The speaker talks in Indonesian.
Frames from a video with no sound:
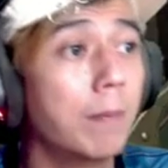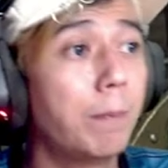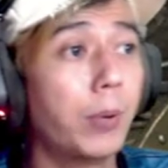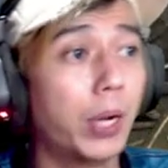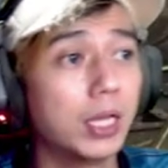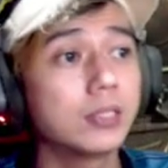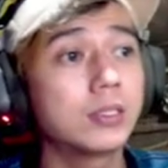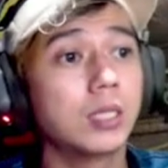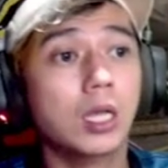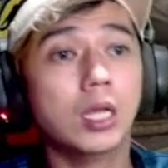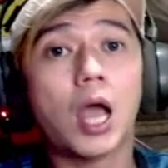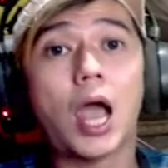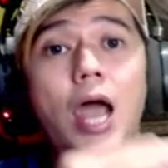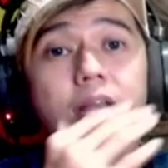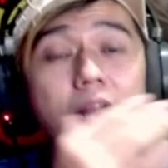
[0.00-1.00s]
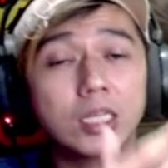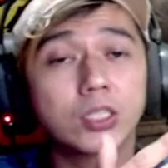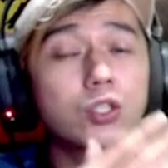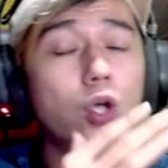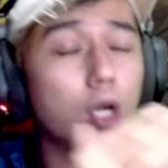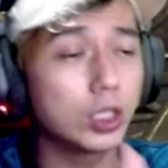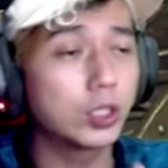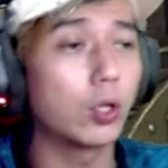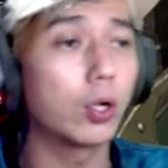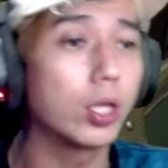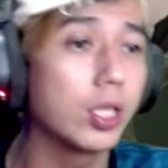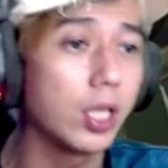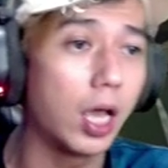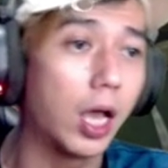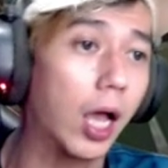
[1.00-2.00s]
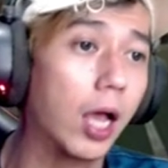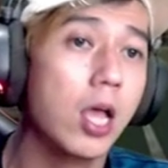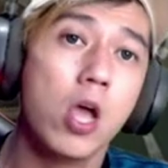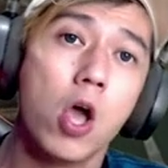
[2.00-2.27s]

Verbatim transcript: plus ada story storynya